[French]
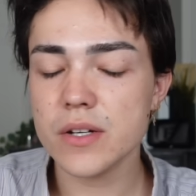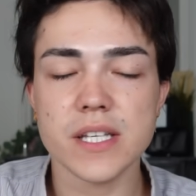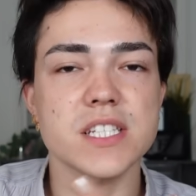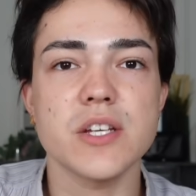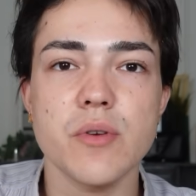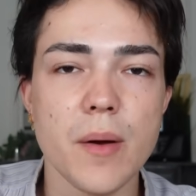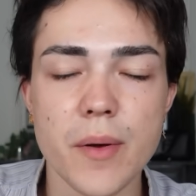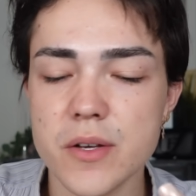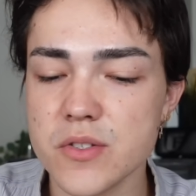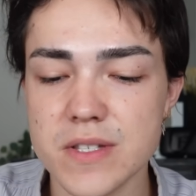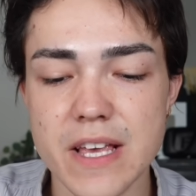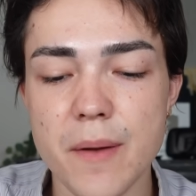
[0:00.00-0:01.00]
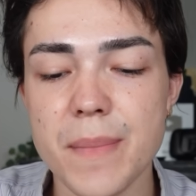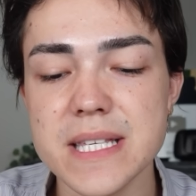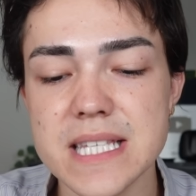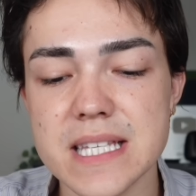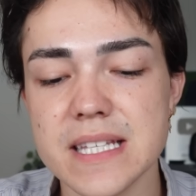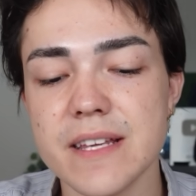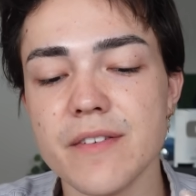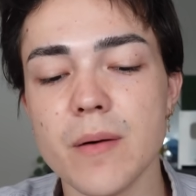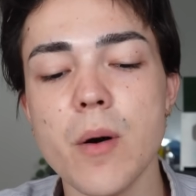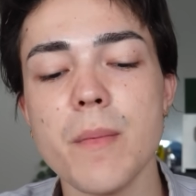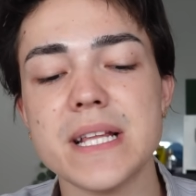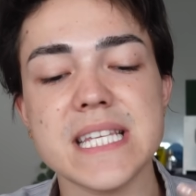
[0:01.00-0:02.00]
Ok, j'ai eu un bug, je savais pas si c'était
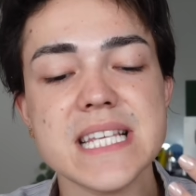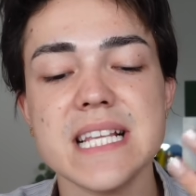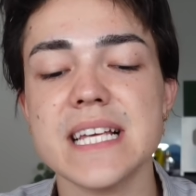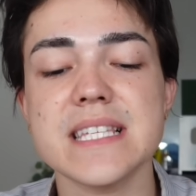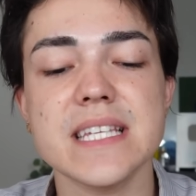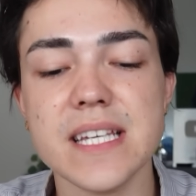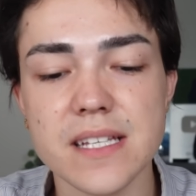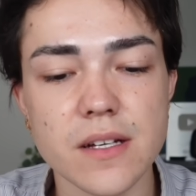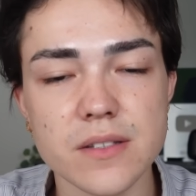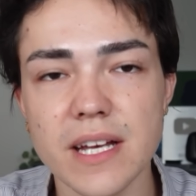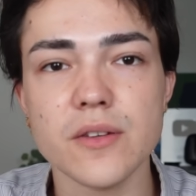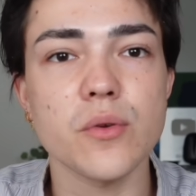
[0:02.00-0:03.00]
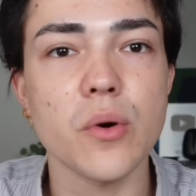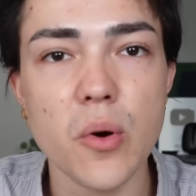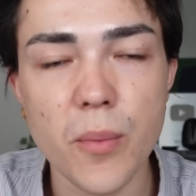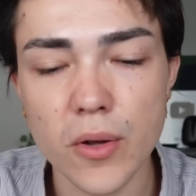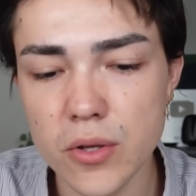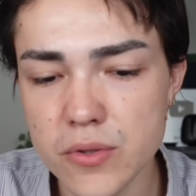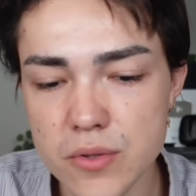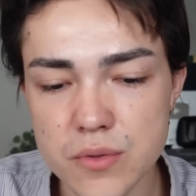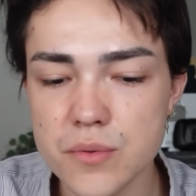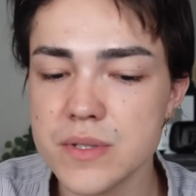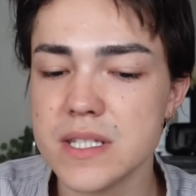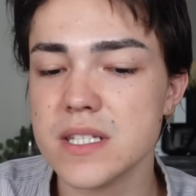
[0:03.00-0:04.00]
vraiment ma dyslexie qui était en train de reprendre le
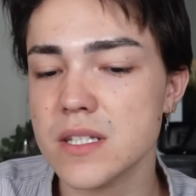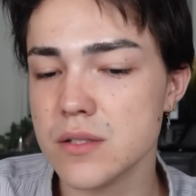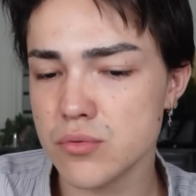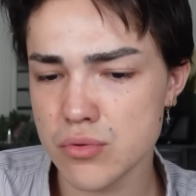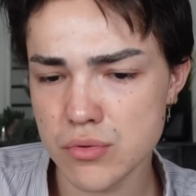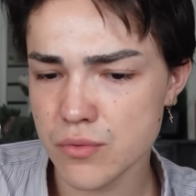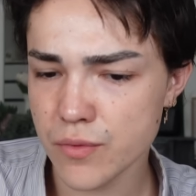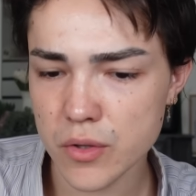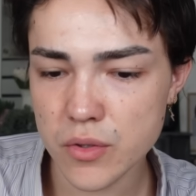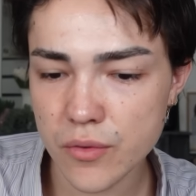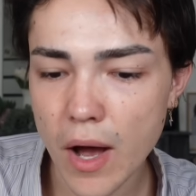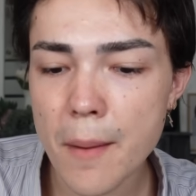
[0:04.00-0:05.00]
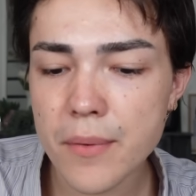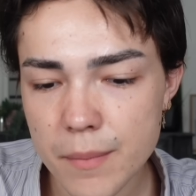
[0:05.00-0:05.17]
dessus ou si c'est juste une faute de frappe.